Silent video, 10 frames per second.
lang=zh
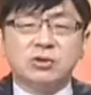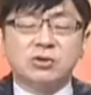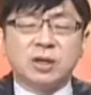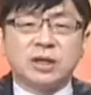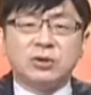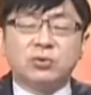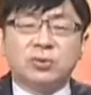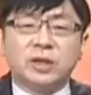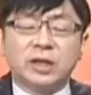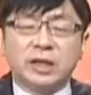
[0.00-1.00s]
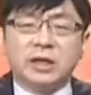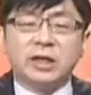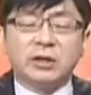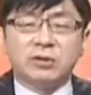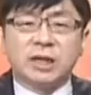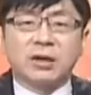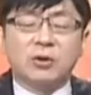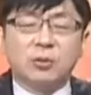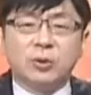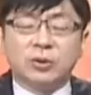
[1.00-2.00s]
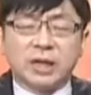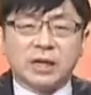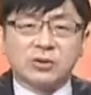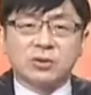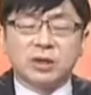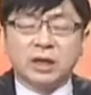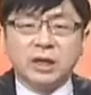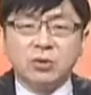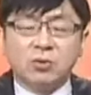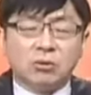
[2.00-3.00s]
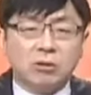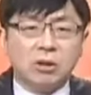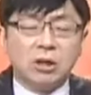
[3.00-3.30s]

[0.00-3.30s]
就算你笃定一定留在欧盟当中的英国，